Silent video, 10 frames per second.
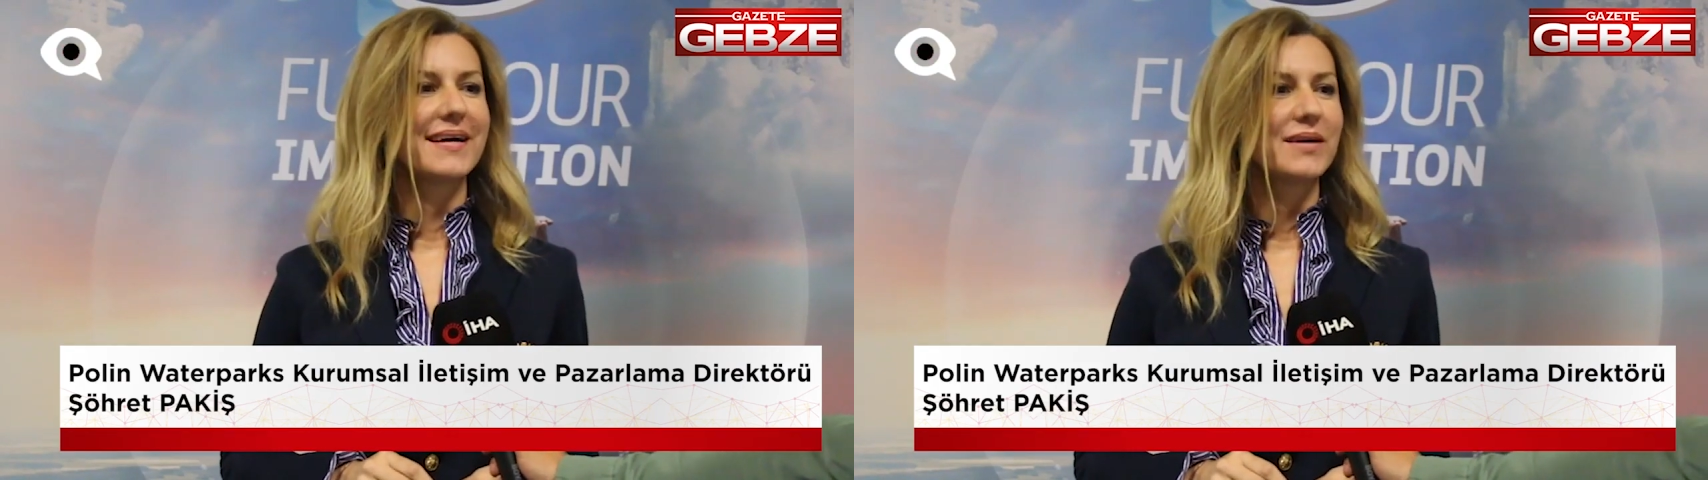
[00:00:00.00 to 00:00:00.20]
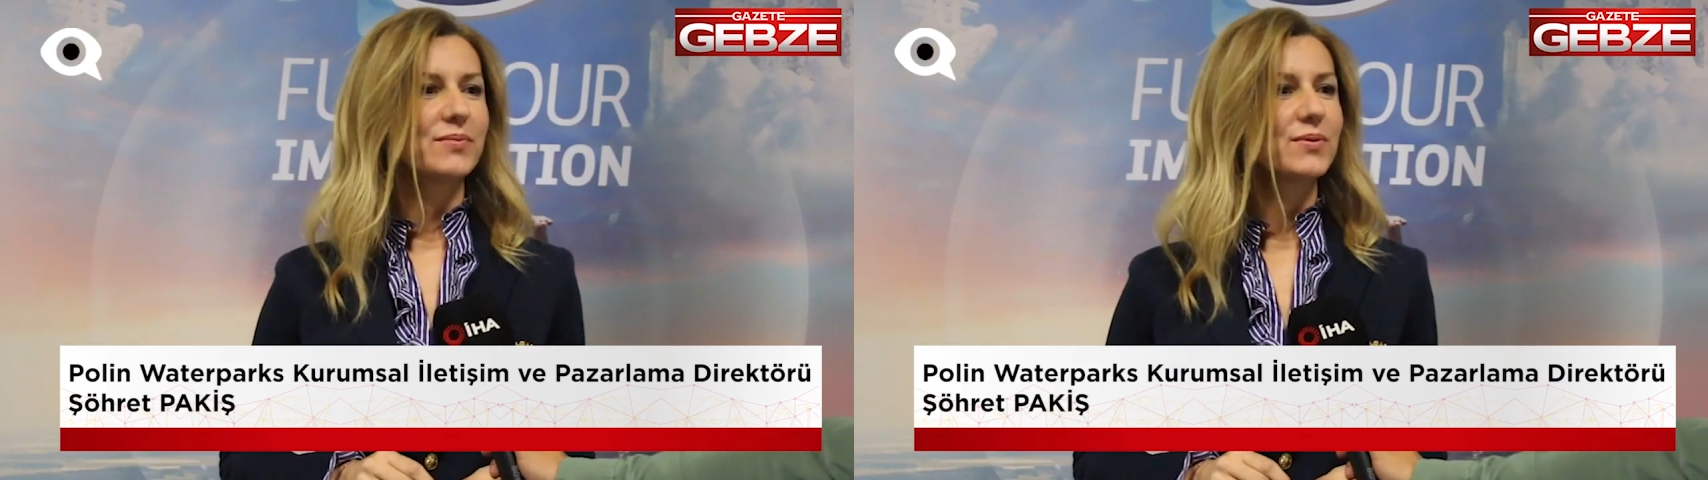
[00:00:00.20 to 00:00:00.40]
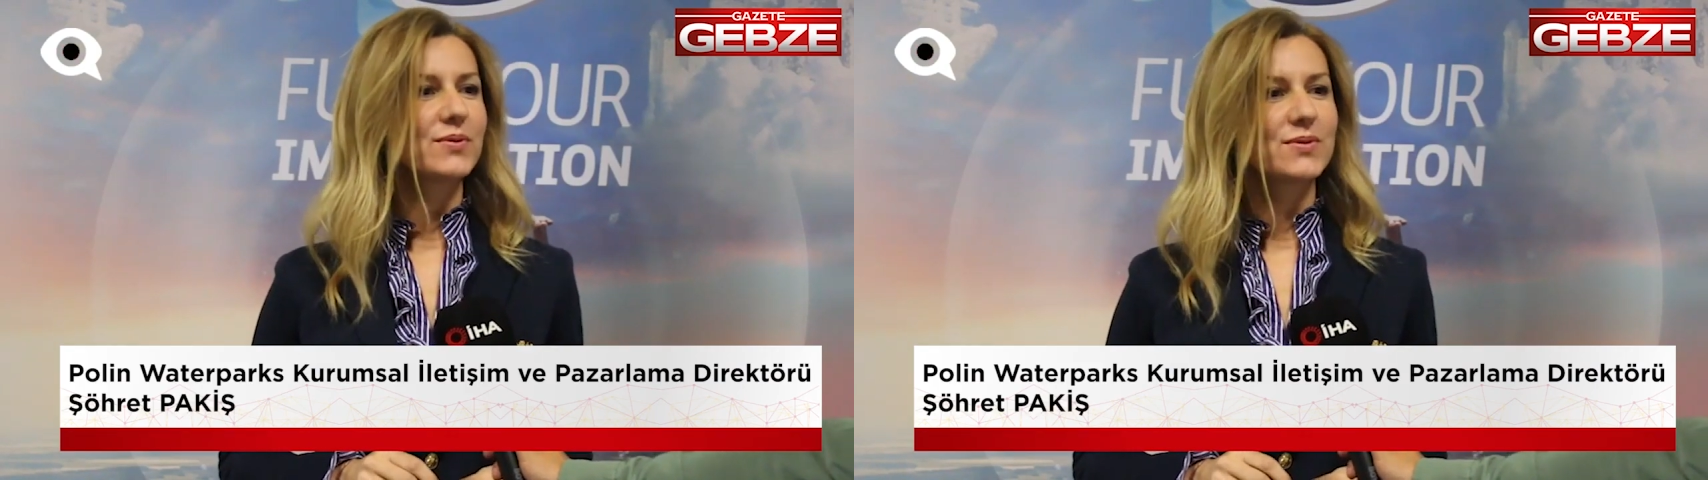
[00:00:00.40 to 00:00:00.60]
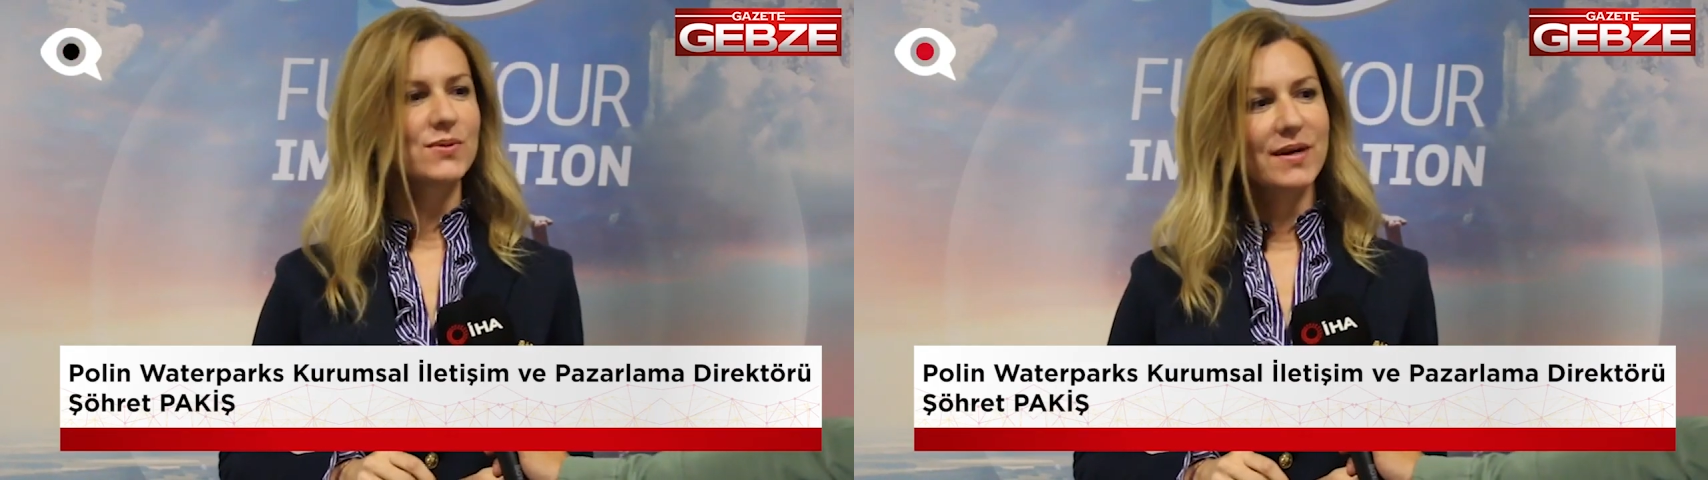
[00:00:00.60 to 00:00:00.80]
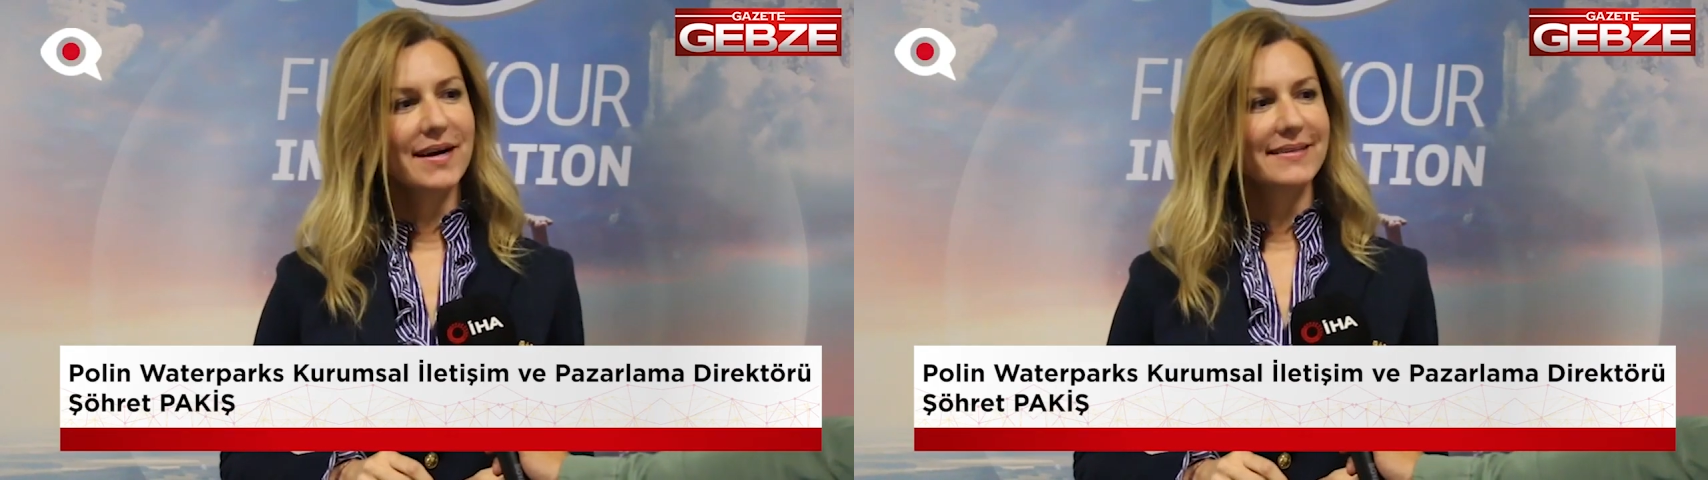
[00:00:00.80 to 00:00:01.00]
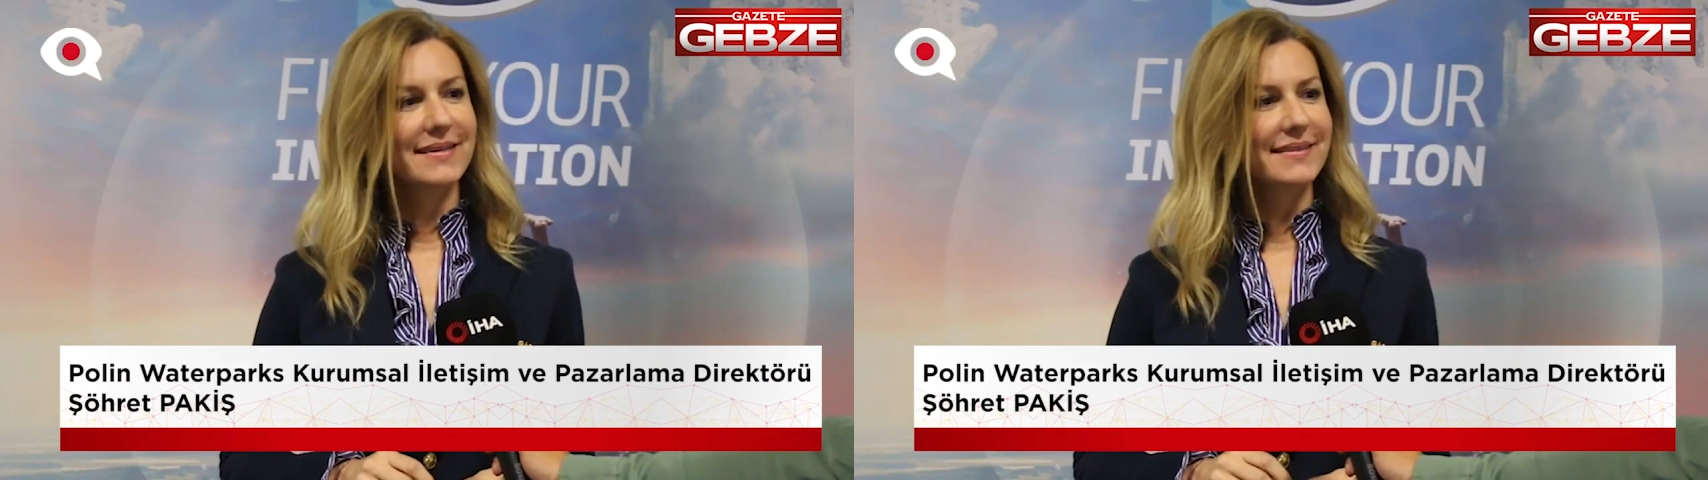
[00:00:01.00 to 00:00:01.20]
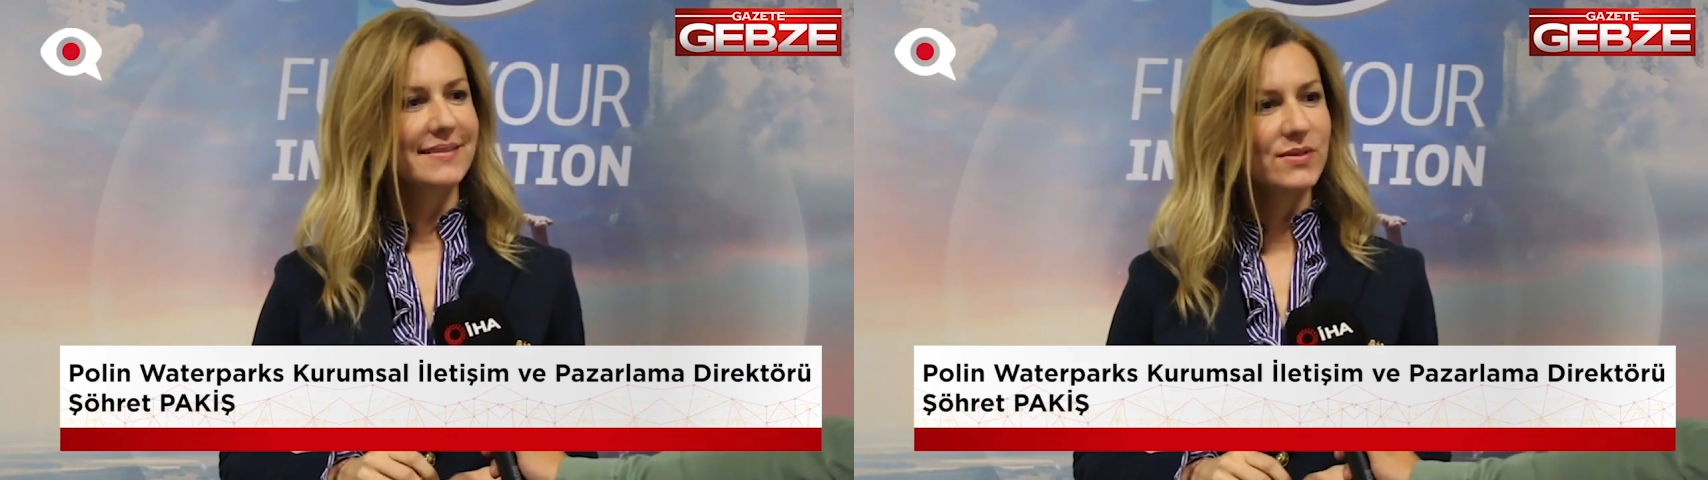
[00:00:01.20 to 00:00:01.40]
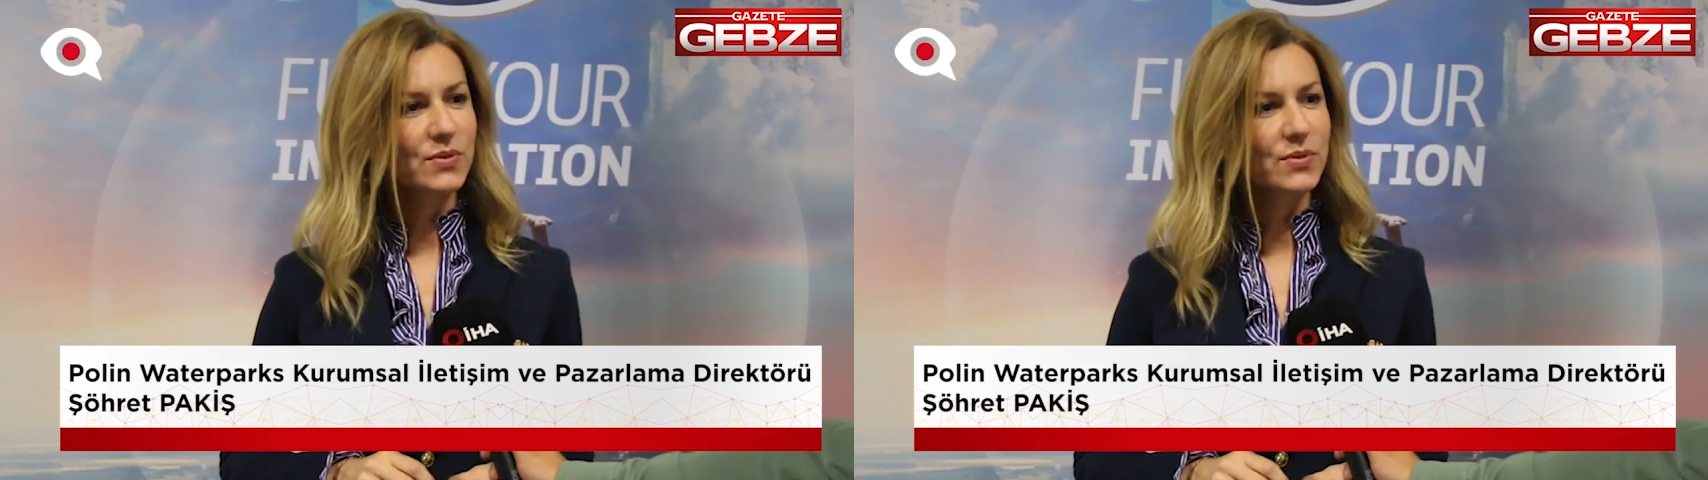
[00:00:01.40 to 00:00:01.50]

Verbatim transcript: Ee, bugün su kaydırakları,